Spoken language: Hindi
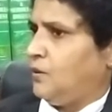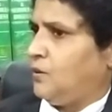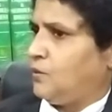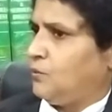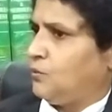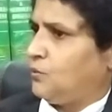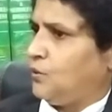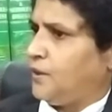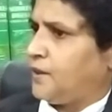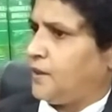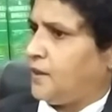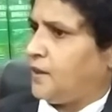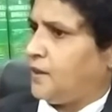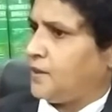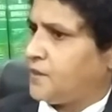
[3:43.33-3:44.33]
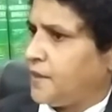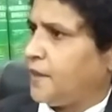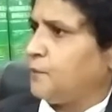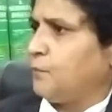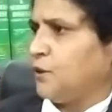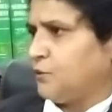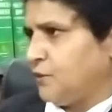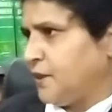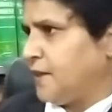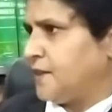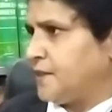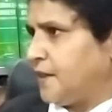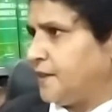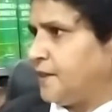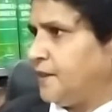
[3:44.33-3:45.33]
और उनको एक अच्छा एटमोसफियर देना
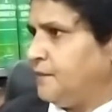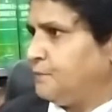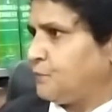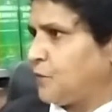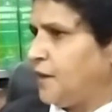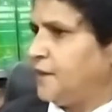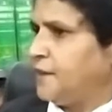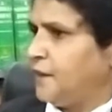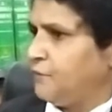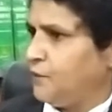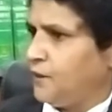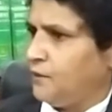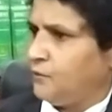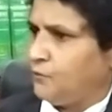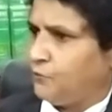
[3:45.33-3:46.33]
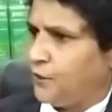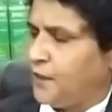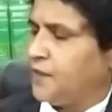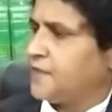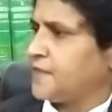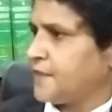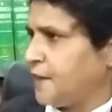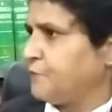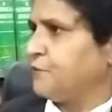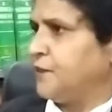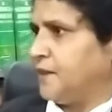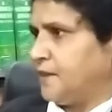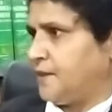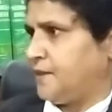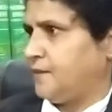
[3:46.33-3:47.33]
चाहते हैं एंड दे विल फील सेफ
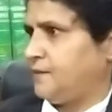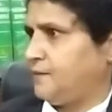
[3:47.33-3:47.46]
देयर